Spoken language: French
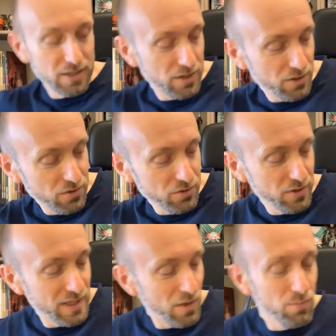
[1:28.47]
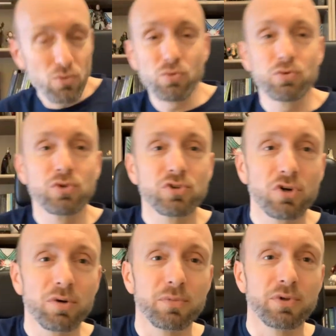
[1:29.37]
Euh, il y a eu beaucoup de
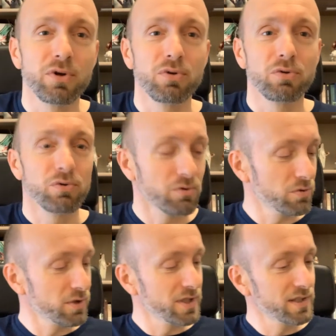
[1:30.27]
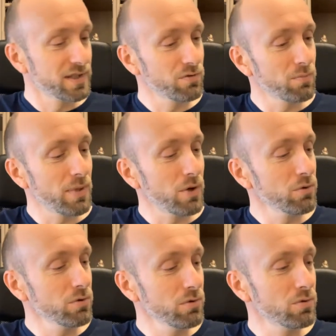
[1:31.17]
tomes dans le, qui, sont
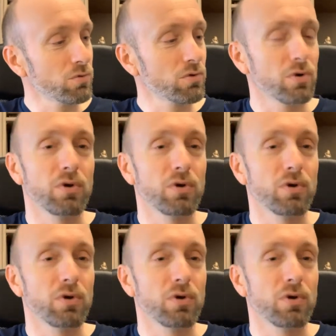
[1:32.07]
parus, donc